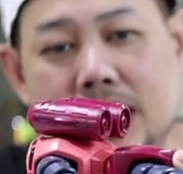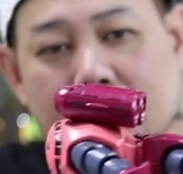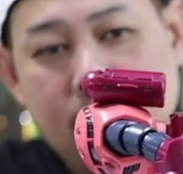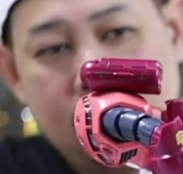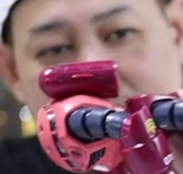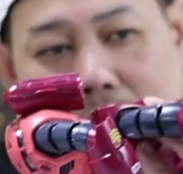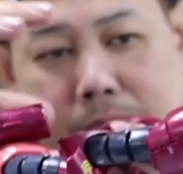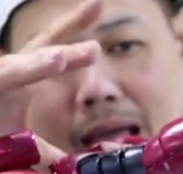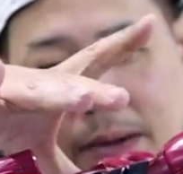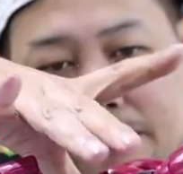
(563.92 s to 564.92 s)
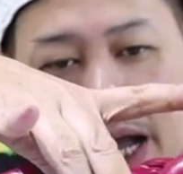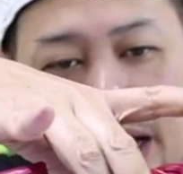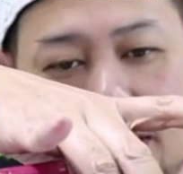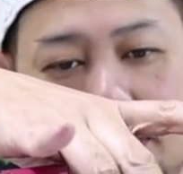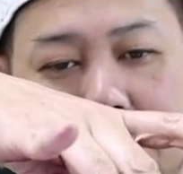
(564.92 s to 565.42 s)
อจะดำน้ำไป
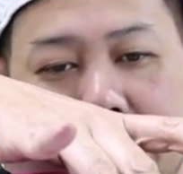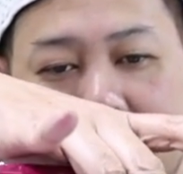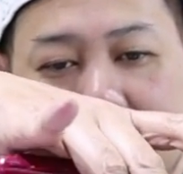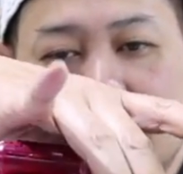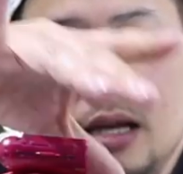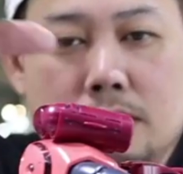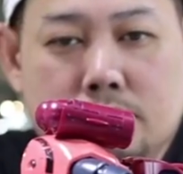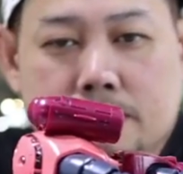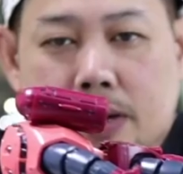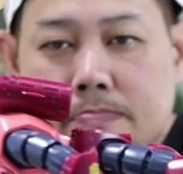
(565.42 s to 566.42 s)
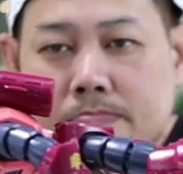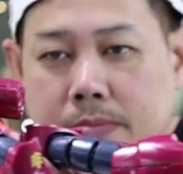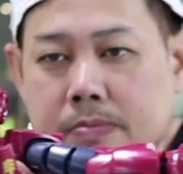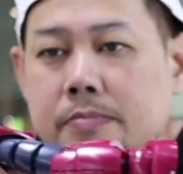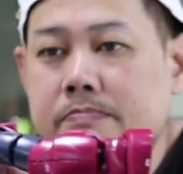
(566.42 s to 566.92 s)
แบบนี้บึ๊บบึ๊บ
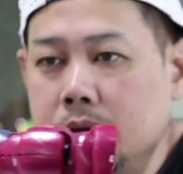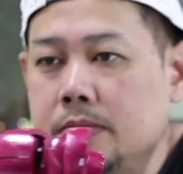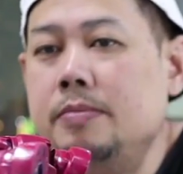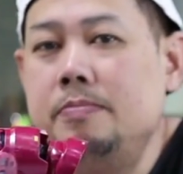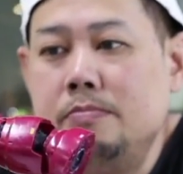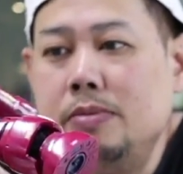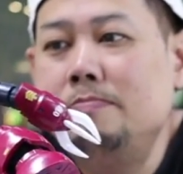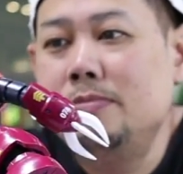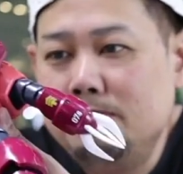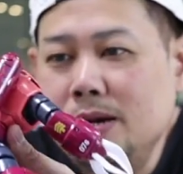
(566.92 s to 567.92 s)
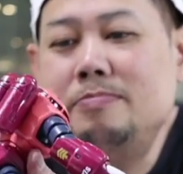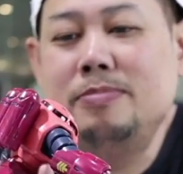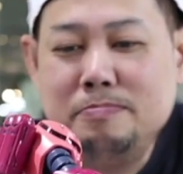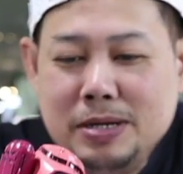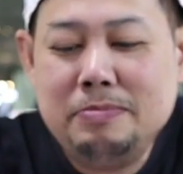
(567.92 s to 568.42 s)
บึ๊บบึ๊บบึ๊บบึ๊บบึ๊บบึ๊บ
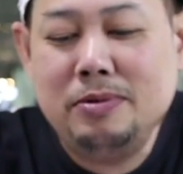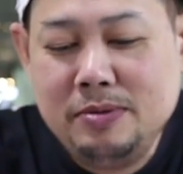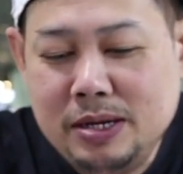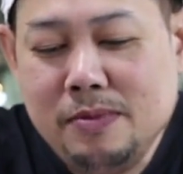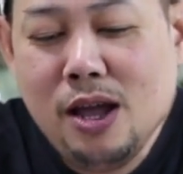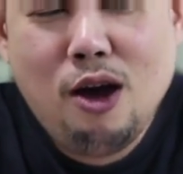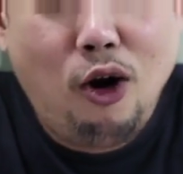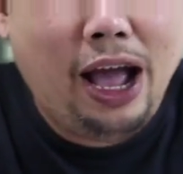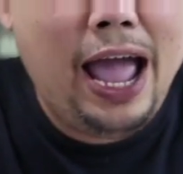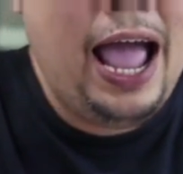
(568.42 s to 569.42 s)
บึ๊บบึ๊บบึ๊บบึ๊บโอเค